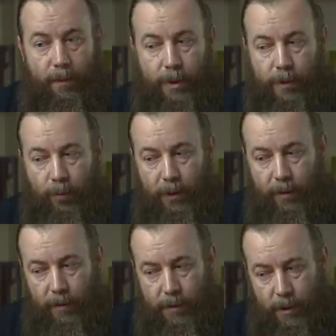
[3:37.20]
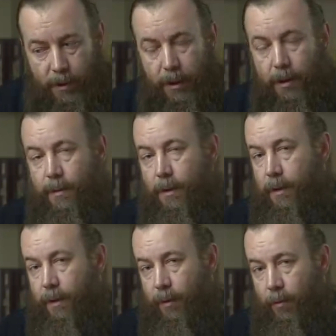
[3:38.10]
Почему не явился членом
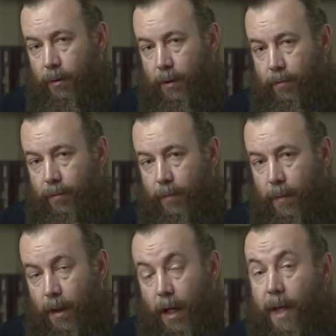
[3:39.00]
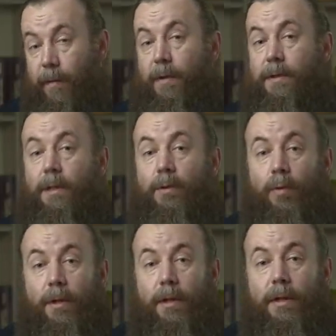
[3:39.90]
Синедриона, а явился
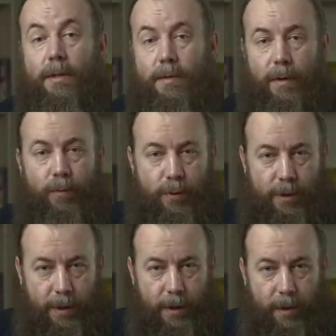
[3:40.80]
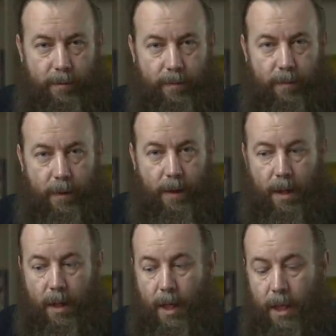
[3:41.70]
только своим ученикам?
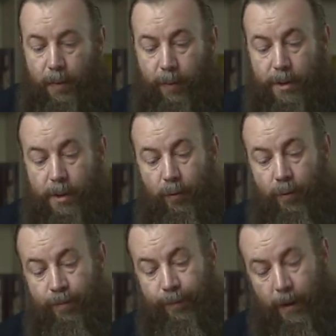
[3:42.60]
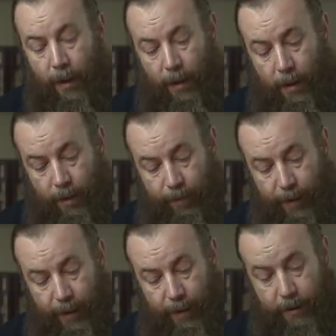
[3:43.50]
И почему э,
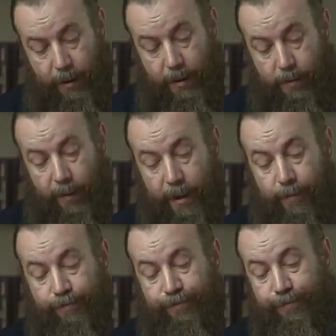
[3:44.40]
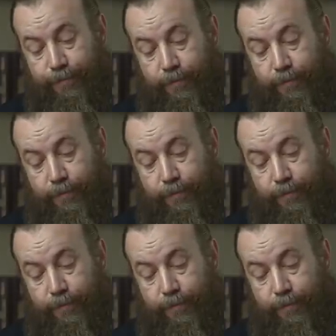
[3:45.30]
перед своим